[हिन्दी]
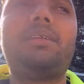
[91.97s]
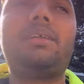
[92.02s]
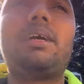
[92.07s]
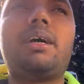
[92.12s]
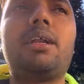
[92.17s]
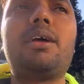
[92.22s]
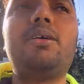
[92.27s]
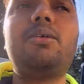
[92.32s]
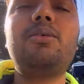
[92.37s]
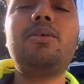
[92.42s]
जा
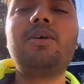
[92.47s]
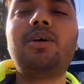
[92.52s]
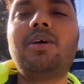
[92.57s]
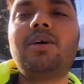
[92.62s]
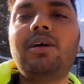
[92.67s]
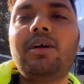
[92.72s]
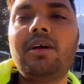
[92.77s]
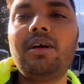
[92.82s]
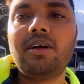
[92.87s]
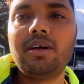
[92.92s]
रहा हूँ
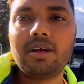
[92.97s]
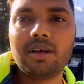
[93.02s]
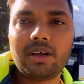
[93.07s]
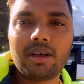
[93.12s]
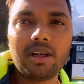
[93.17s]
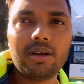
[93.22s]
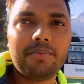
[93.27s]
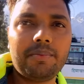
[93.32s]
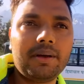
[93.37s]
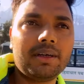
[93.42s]

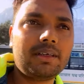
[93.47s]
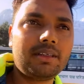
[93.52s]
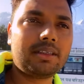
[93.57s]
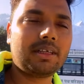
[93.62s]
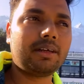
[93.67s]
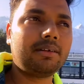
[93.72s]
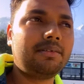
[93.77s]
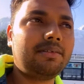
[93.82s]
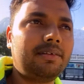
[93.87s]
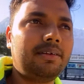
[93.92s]
कल्पा की
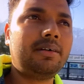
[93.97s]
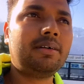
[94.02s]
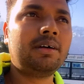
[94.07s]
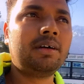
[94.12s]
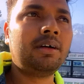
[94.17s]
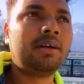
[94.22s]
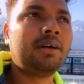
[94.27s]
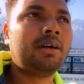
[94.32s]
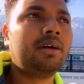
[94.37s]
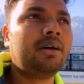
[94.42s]

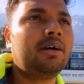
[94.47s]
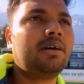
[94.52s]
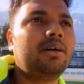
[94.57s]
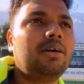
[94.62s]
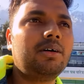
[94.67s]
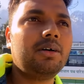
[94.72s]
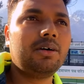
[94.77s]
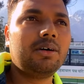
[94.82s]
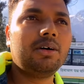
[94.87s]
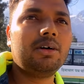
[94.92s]
तरफ
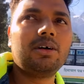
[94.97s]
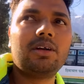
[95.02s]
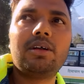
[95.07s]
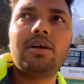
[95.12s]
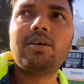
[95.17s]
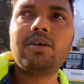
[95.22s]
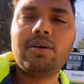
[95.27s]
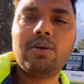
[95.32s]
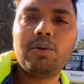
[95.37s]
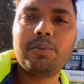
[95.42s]
और
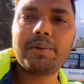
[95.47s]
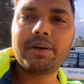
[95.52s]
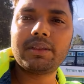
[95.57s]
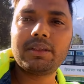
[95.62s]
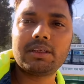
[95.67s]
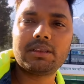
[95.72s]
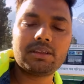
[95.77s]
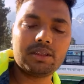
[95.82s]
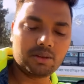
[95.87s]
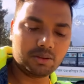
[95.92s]
ऊपर
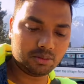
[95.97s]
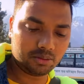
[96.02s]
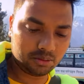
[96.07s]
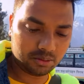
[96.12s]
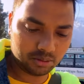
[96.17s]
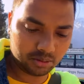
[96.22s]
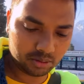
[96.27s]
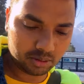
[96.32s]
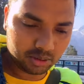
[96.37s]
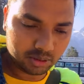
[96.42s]
देखता हूँ
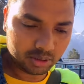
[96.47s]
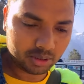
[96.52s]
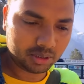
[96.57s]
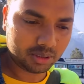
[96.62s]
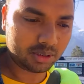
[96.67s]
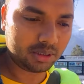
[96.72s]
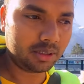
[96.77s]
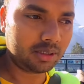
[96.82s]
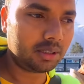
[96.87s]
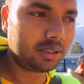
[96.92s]

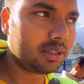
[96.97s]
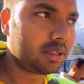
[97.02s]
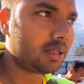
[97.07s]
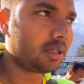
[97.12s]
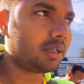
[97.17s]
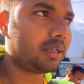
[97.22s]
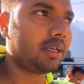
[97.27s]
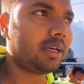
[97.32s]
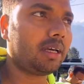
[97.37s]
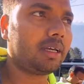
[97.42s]

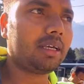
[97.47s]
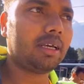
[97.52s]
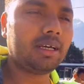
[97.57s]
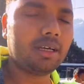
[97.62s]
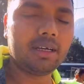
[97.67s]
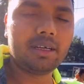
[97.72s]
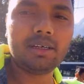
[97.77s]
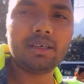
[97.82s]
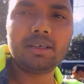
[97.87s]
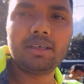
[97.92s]
क्या क्या
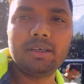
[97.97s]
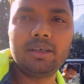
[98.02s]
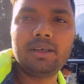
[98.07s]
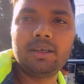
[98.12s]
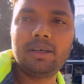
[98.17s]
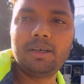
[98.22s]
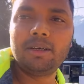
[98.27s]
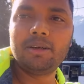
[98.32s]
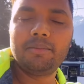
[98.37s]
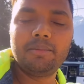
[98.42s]

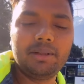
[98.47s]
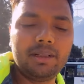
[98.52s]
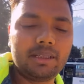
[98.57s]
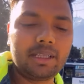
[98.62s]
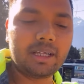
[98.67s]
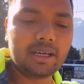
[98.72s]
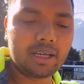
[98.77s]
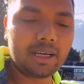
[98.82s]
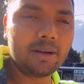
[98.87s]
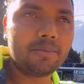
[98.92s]

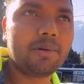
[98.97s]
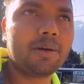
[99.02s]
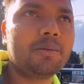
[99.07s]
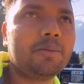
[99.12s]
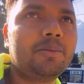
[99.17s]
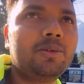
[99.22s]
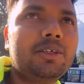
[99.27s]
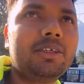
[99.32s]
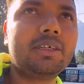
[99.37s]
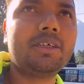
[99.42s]
मिलता है कल्पा
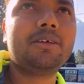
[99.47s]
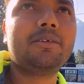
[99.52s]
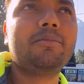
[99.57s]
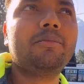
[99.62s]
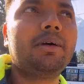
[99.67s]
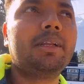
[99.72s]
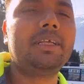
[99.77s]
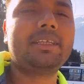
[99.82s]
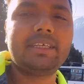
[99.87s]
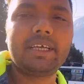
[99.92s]
में मुझे
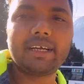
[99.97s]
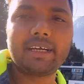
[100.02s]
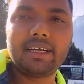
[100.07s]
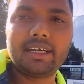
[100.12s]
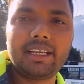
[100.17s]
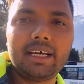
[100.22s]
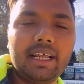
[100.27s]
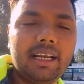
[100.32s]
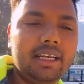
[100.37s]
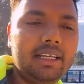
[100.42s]
मैंने जैकेट
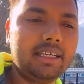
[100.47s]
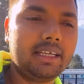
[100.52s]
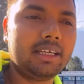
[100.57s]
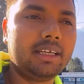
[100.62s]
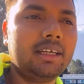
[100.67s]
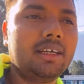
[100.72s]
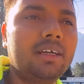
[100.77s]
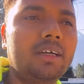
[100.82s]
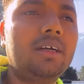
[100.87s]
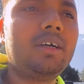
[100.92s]
डाल ली है
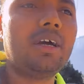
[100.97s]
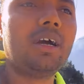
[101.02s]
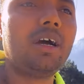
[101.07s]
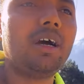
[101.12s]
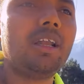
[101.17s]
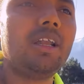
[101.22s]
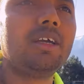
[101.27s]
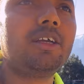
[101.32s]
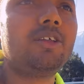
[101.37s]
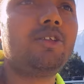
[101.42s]

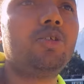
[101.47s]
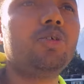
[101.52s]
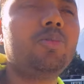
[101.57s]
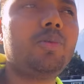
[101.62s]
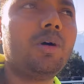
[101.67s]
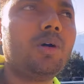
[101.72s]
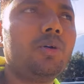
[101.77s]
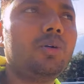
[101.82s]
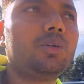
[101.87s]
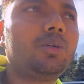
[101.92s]
हालांकि
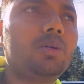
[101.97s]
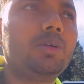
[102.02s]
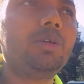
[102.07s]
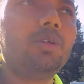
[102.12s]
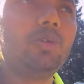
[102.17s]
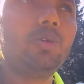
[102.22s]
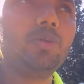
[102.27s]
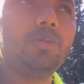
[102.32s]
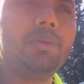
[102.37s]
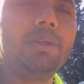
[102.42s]
सुबह हो चुकी
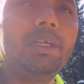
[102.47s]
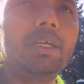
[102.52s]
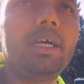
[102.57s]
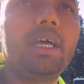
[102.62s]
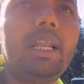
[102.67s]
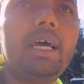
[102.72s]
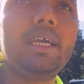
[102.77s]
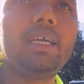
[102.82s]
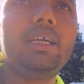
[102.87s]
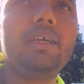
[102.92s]
धूप भी
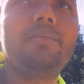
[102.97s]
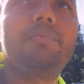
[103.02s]
निकल आई है